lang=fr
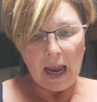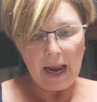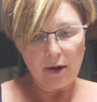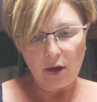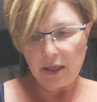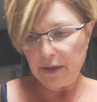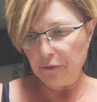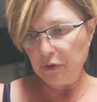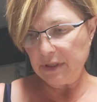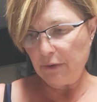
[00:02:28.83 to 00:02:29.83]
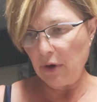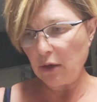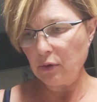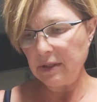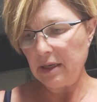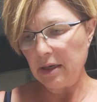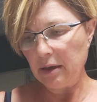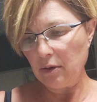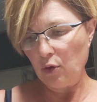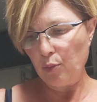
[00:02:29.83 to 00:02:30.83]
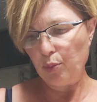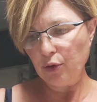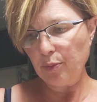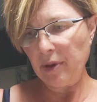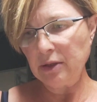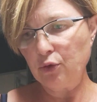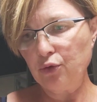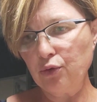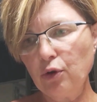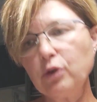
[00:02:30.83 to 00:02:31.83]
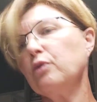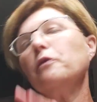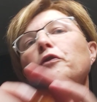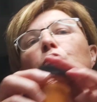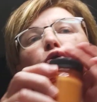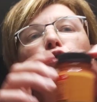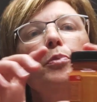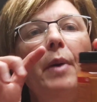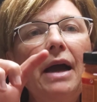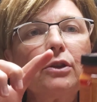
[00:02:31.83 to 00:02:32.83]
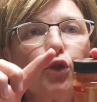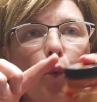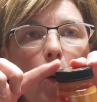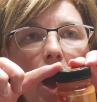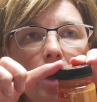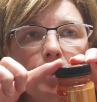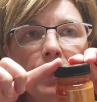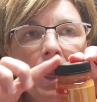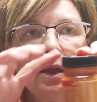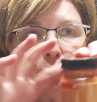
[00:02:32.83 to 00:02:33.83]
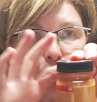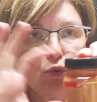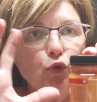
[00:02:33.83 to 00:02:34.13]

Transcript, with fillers: Alors, il faut savoir que ces euh, pots de peinture sont vendus par trois. donc